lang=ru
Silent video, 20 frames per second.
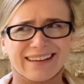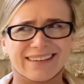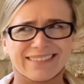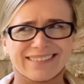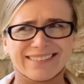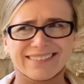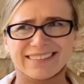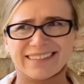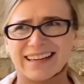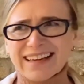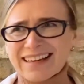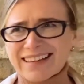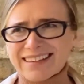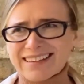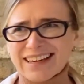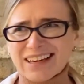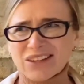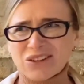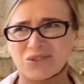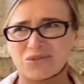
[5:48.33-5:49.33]
Ну, э,
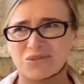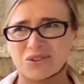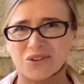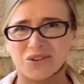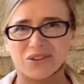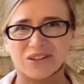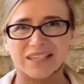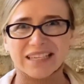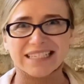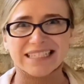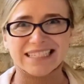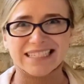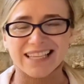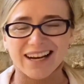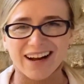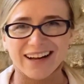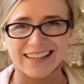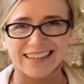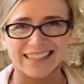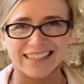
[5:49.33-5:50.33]
я думаю, это
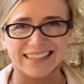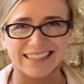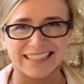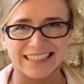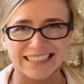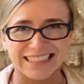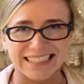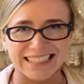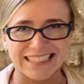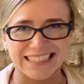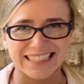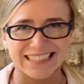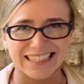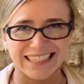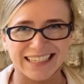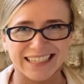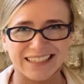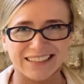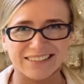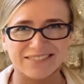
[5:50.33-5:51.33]
странная
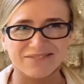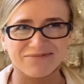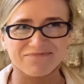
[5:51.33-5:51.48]
традиция.